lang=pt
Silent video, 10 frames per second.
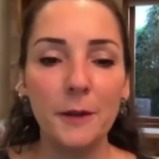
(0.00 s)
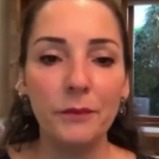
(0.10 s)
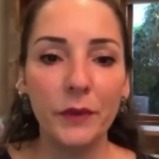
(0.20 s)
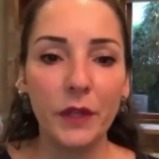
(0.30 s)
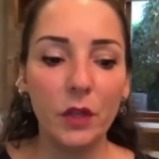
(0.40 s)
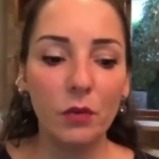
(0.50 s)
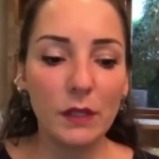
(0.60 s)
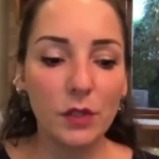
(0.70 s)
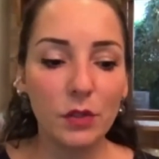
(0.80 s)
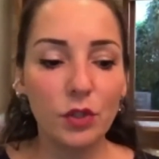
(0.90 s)
que uma
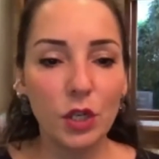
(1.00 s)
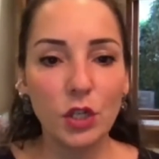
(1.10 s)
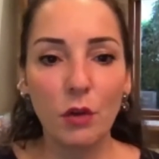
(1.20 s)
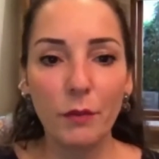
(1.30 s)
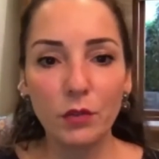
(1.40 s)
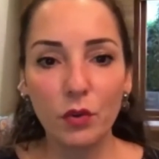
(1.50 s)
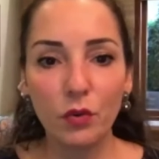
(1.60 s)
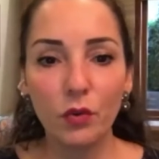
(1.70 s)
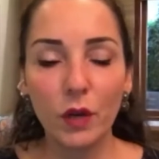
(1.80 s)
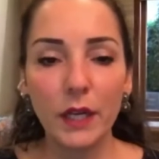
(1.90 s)
cirurgia de aumento de
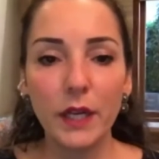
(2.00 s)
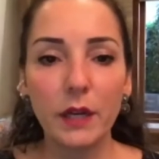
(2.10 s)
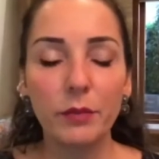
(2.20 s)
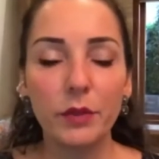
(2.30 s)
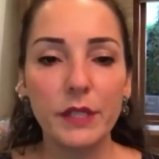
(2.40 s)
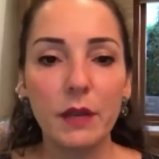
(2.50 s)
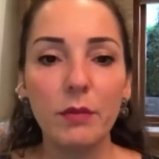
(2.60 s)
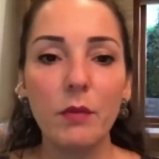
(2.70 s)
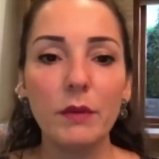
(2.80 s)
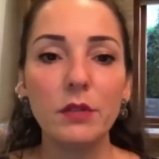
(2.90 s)
coroa clínica, por exemplo, é
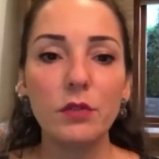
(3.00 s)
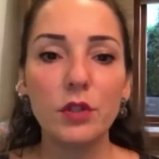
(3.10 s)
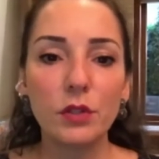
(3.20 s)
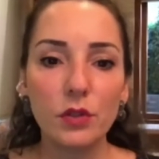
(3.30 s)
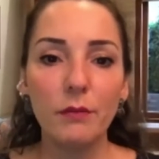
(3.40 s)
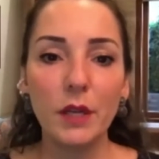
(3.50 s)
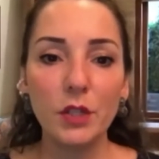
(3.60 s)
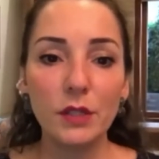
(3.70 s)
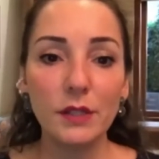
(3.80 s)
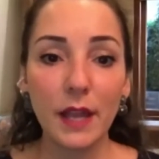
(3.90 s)
uma cirurgia
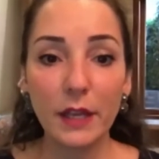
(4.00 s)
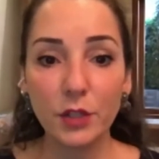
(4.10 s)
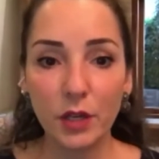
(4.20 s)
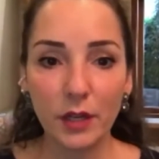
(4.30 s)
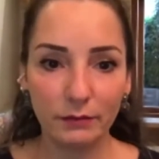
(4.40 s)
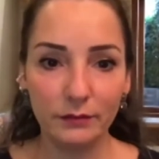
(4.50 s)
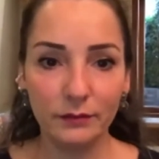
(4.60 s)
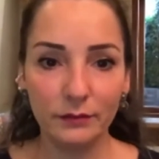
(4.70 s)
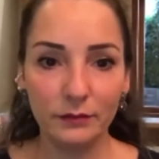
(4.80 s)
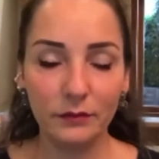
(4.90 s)
somente estética.
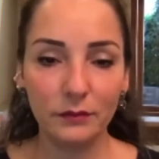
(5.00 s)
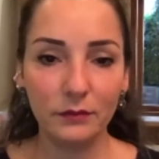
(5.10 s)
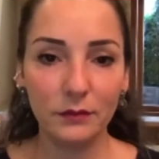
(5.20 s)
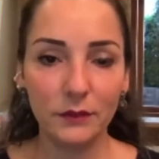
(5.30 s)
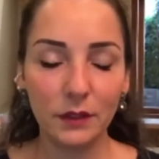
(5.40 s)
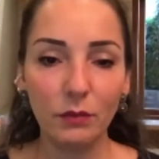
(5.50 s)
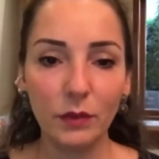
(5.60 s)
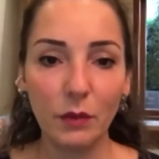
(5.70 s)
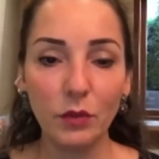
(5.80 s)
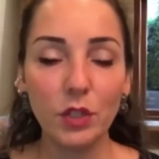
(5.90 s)
Então,
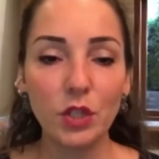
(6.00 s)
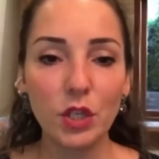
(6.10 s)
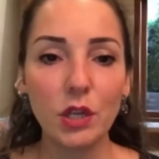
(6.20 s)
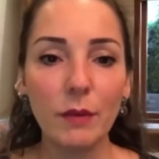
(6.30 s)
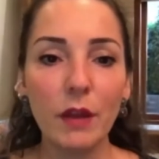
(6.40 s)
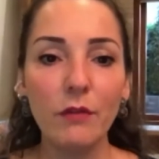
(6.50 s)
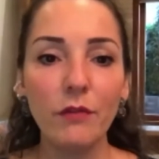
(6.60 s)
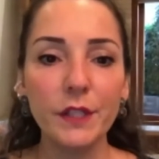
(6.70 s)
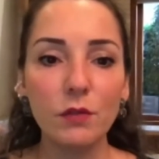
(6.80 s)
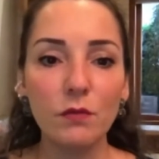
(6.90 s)
tem muita gente que chama, ah, eu vou
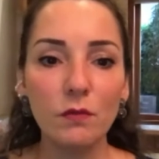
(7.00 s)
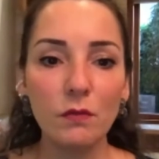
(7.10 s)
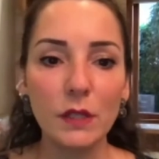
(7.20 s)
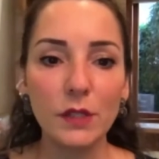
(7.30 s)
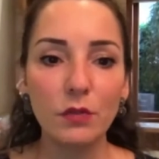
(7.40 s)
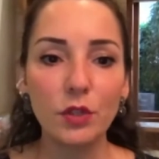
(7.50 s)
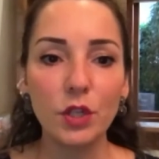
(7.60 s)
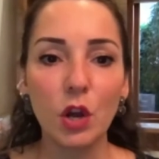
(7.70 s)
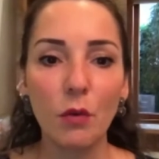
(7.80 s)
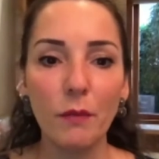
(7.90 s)
fazer uma cirurgia
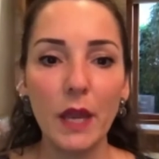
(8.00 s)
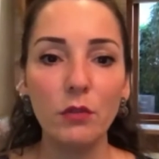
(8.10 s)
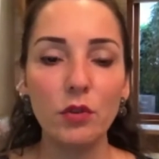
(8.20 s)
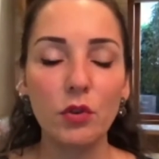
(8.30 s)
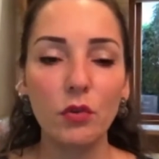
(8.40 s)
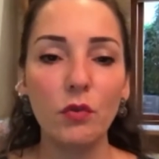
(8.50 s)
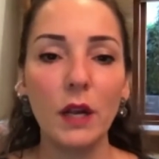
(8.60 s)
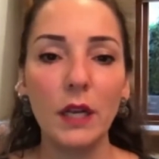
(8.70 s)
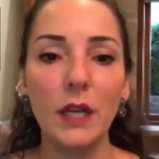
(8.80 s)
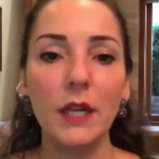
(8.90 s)
de aumento de coroa
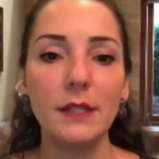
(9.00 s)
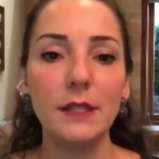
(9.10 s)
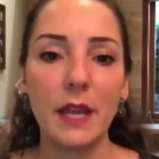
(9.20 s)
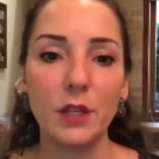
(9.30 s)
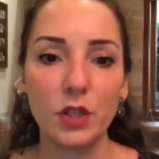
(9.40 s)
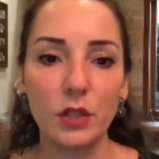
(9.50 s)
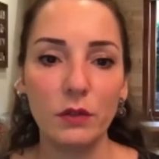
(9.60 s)
clínica estética.